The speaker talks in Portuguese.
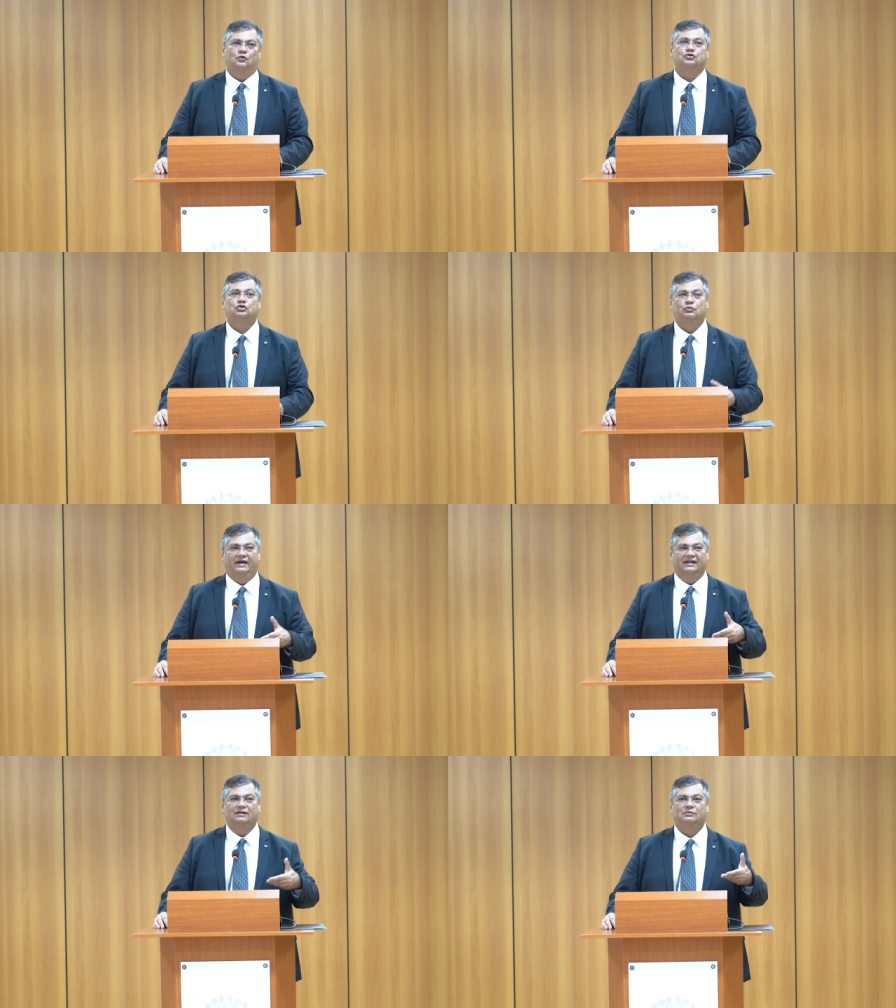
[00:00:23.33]

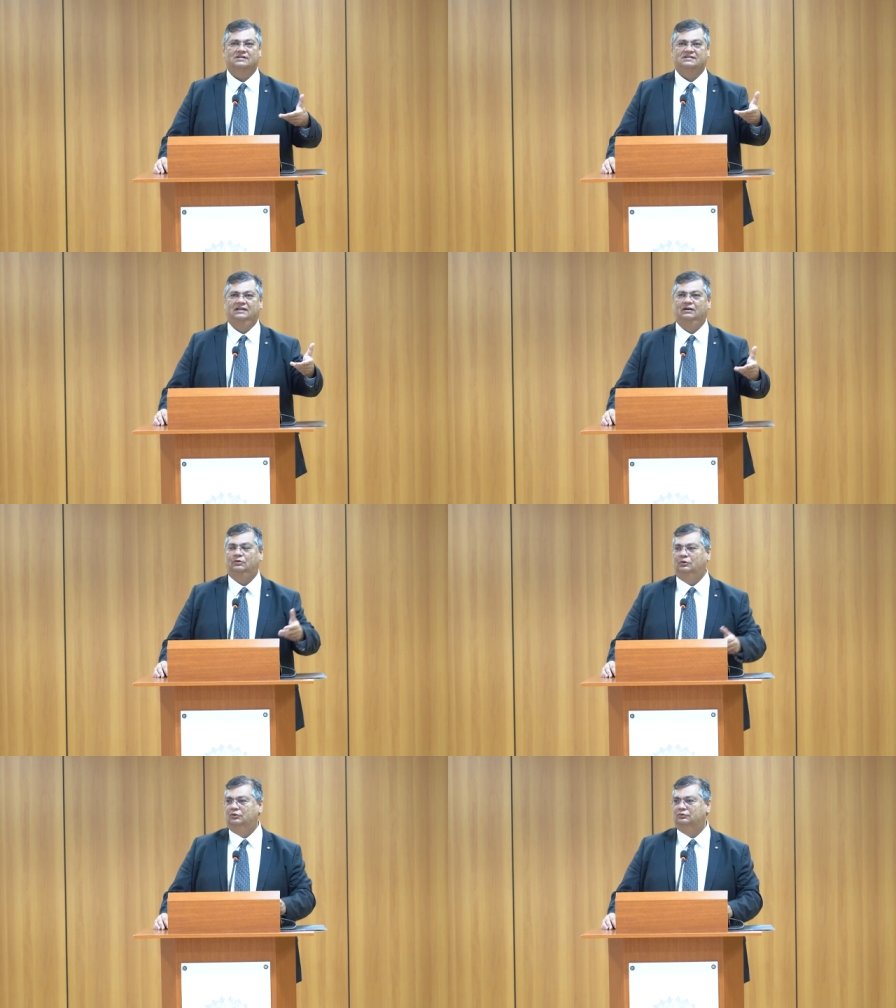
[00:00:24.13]
continuarão a ser
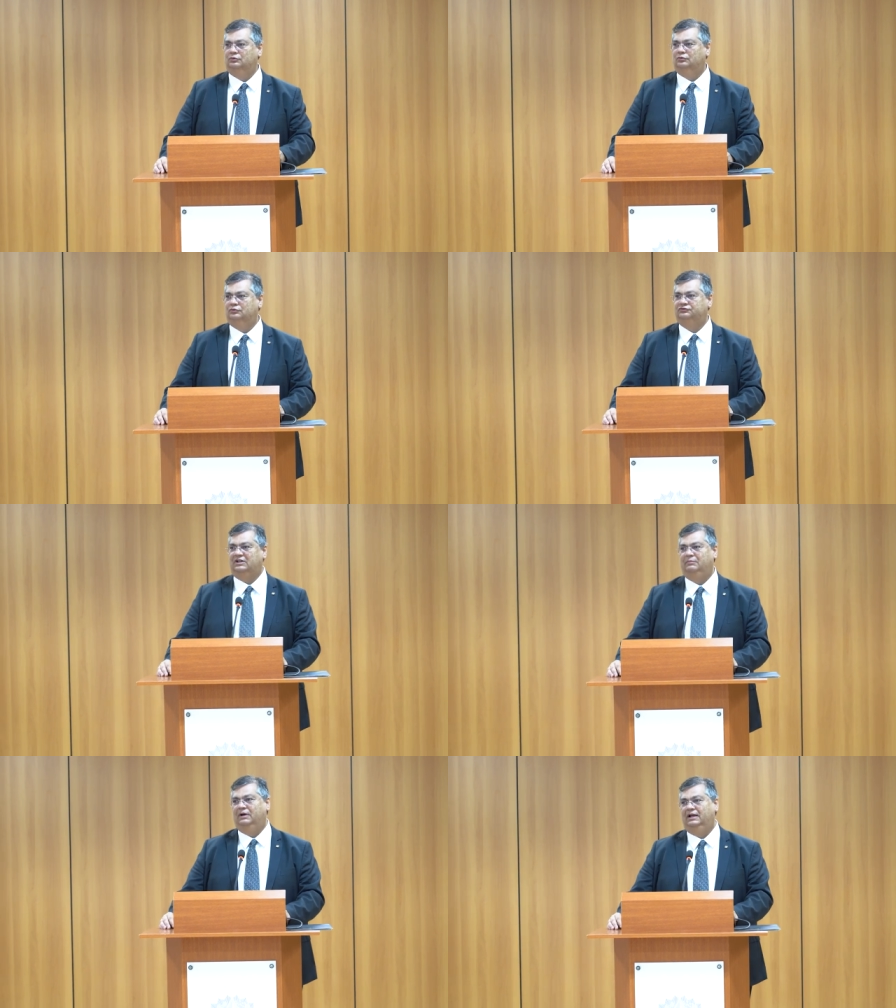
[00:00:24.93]
ao longo dos
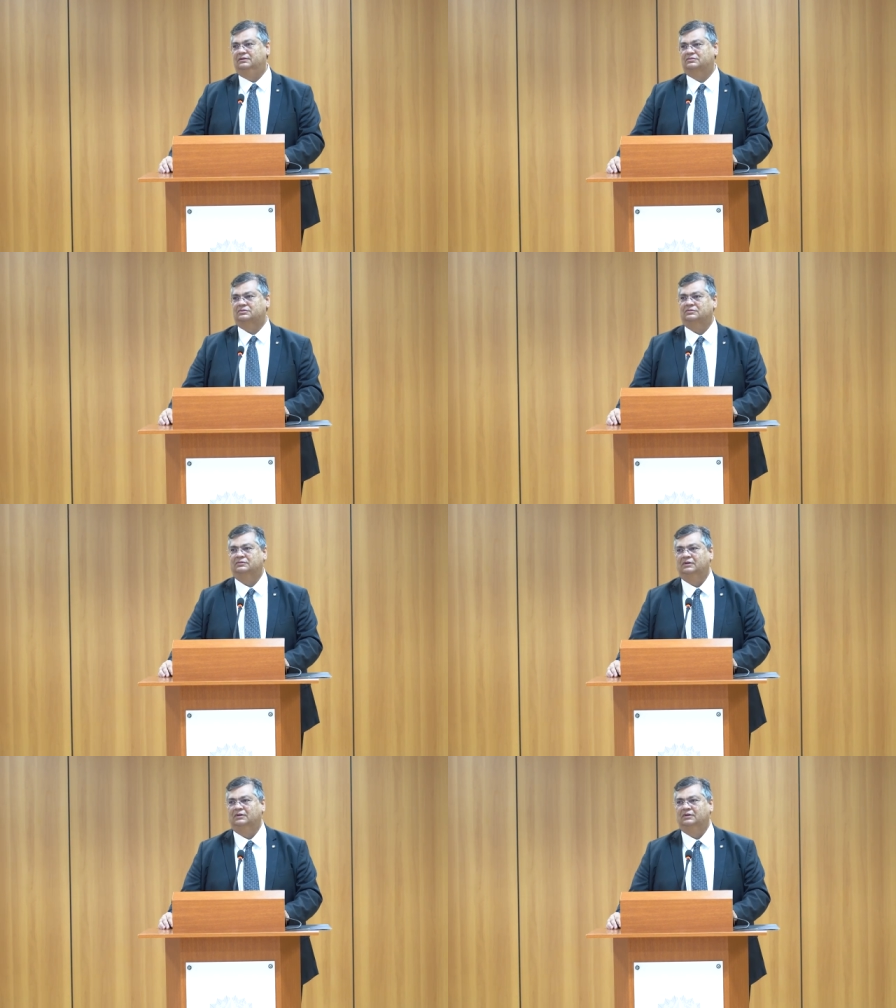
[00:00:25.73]
trabalhos.